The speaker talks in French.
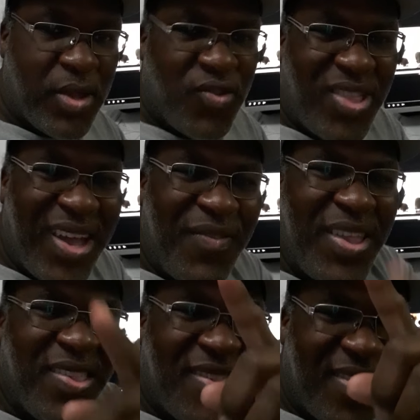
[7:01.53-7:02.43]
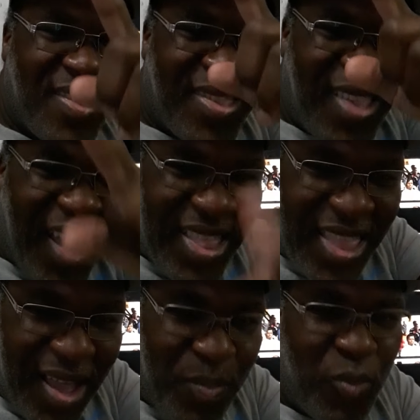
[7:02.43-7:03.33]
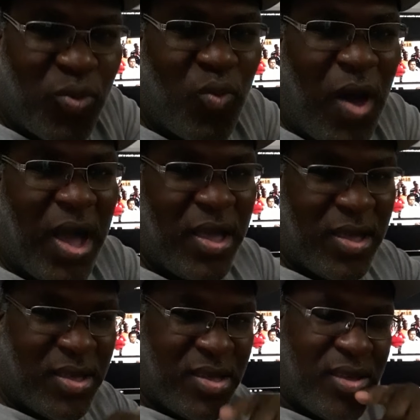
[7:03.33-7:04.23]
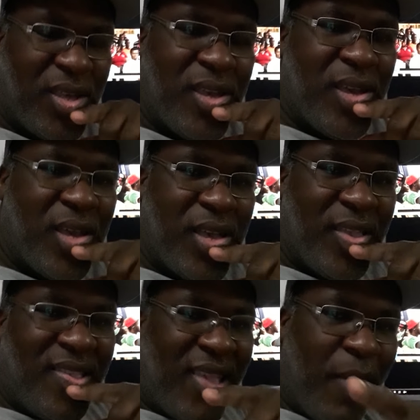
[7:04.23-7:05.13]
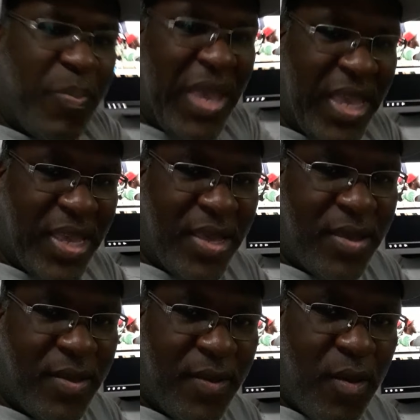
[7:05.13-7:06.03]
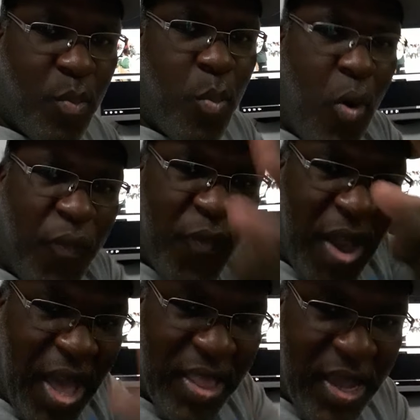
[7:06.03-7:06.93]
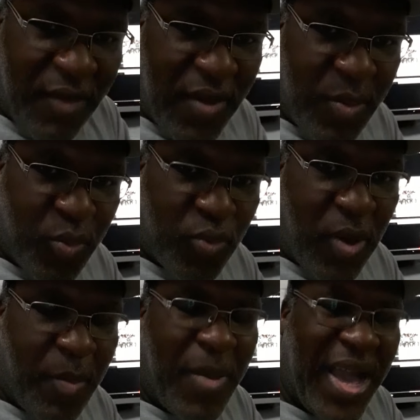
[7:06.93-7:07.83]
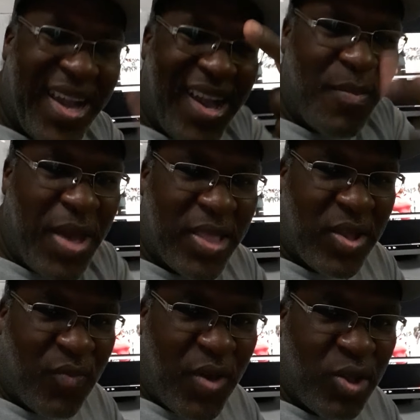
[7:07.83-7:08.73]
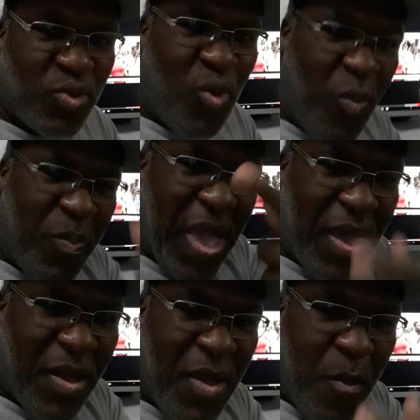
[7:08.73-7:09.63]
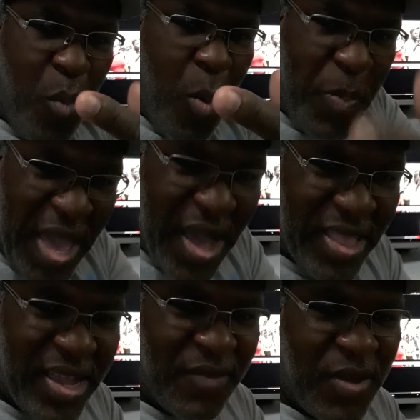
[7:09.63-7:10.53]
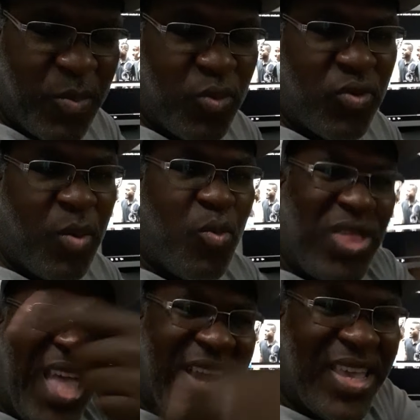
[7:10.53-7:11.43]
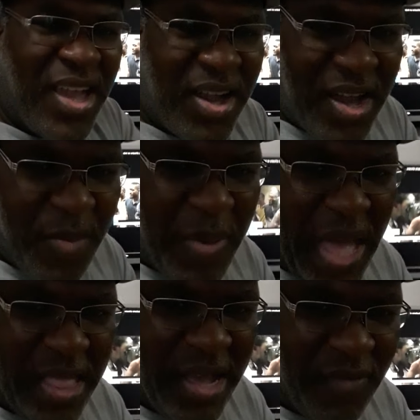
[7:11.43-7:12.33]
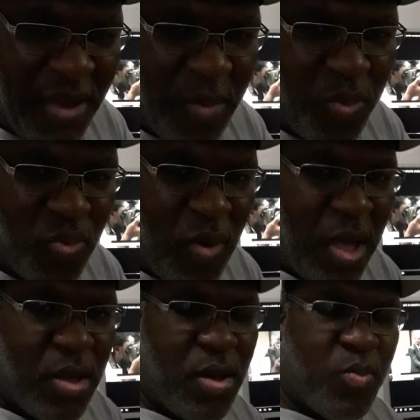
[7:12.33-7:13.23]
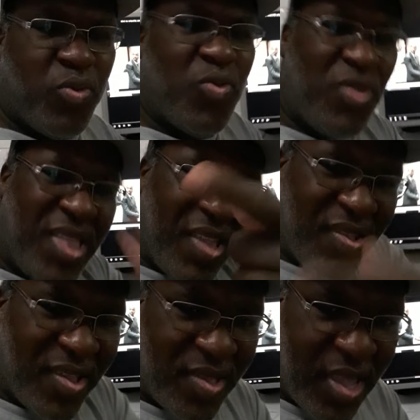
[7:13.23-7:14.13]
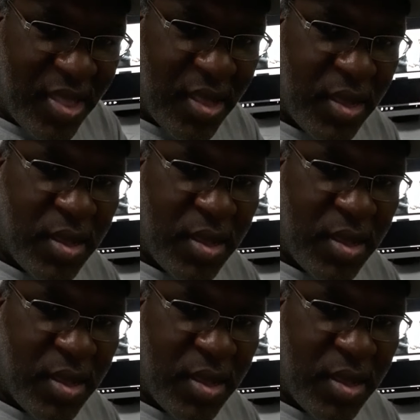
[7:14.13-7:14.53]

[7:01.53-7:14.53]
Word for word: Je travaille 100 ans pour toi. sans pays. Mon frère a travaillé pour toi. Ma grand-mère a travaillé. Ton père, mon père a travaillé pour toi. Mon arrière-grand-père a travaillé pour toi. Pour toutes tes ancêtres